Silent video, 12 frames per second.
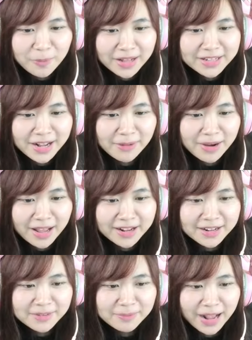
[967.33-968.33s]
มัสกำลัง
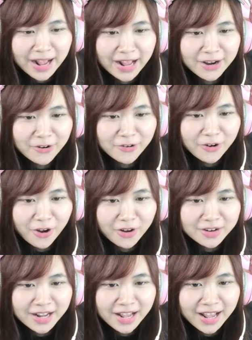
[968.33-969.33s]
พาน้อ
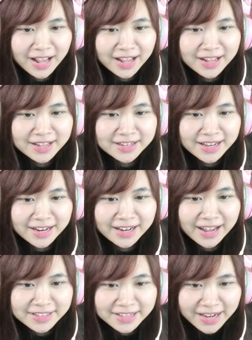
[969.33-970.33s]
งๆนะคะ
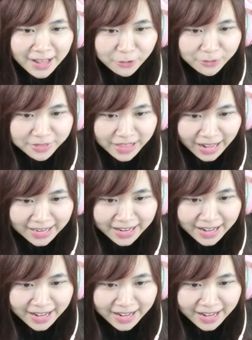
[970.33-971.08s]
เด็กๆที่น่าสงสารนะ